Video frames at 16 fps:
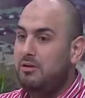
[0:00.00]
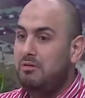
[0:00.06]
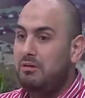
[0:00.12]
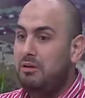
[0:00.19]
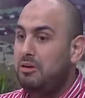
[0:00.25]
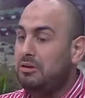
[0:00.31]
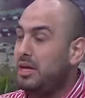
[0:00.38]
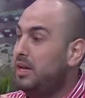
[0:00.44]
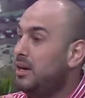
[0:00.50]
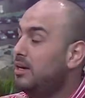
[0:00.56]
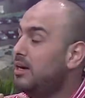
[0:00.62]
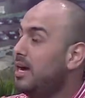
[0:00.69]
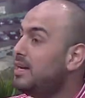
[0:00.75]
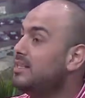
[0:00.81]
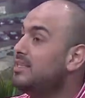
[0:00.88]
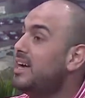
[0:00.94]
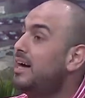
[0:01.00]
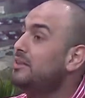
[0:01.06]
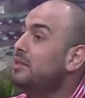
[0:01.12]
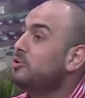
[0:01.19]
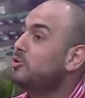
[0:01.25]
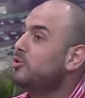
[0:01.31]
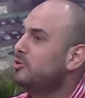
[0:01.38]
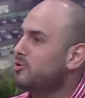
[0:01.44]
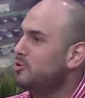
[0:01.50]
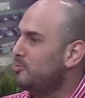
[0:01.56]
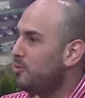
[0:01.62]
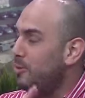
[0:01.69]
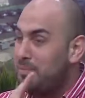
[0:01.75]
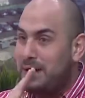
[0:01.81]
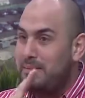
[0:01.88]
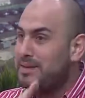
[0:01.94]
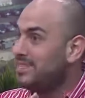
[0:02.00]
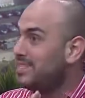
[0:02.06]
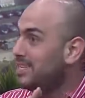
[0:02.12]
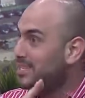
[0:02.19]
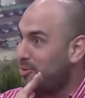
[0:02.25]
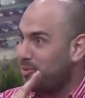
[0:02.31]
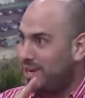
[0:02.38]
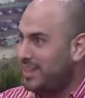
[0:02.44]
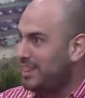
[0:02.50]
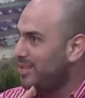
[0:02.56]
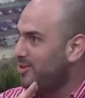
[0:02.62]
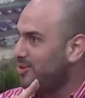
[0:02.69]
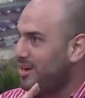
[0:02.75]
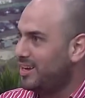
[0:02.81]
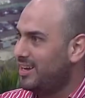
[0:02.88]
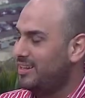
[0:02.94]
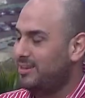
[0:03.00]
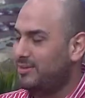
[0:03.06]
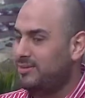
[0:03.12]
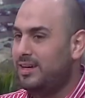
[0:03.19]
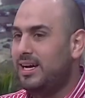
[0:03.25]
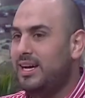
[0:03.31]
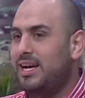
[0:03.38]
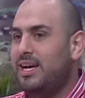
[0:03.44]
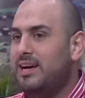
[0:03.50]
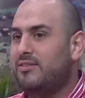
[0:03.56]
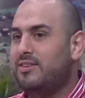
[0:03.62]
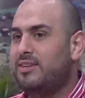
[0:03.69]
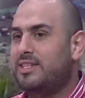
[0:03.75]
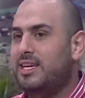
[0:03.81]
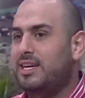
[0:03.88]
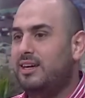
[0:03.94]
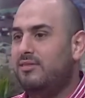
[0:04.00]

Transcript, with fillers: فرحت على كانت الساعه 11 ونص الصبح ما بنسى التوقيت لانه كان كثير فظيع